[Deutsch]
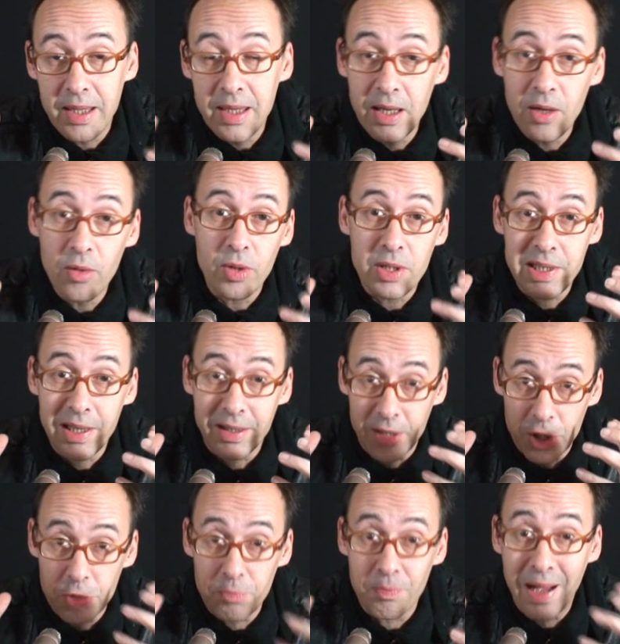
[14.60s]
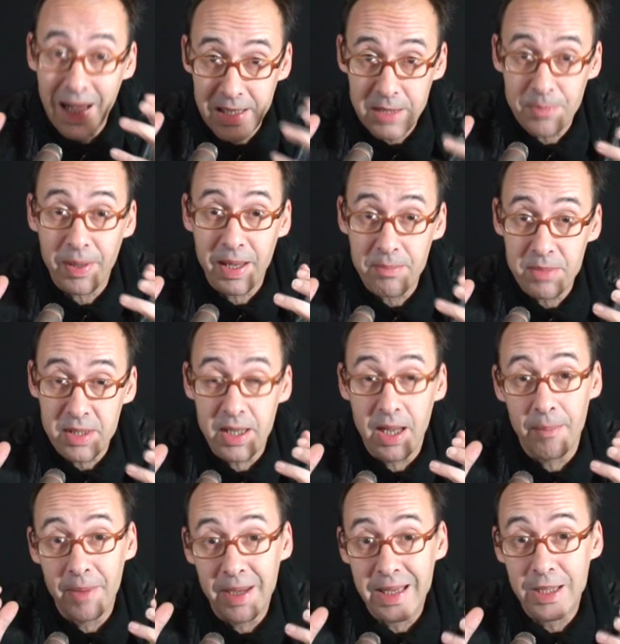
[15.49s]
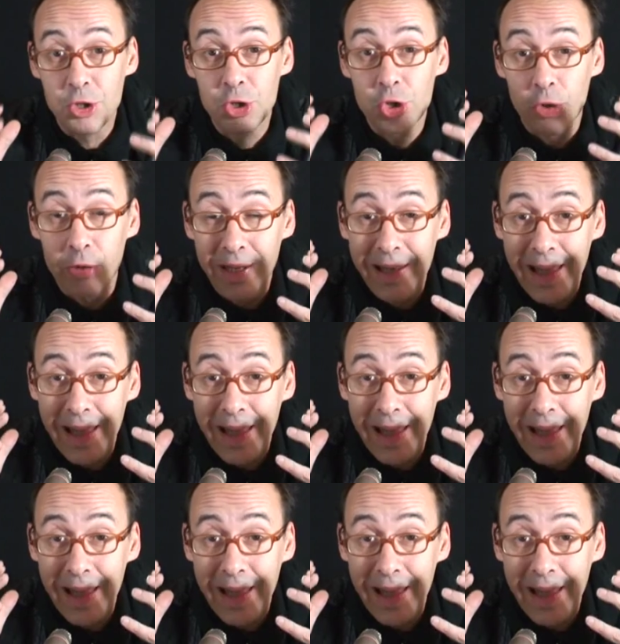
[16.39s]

Regierung aus lauter Spaßbremsen haben wir jetzt schon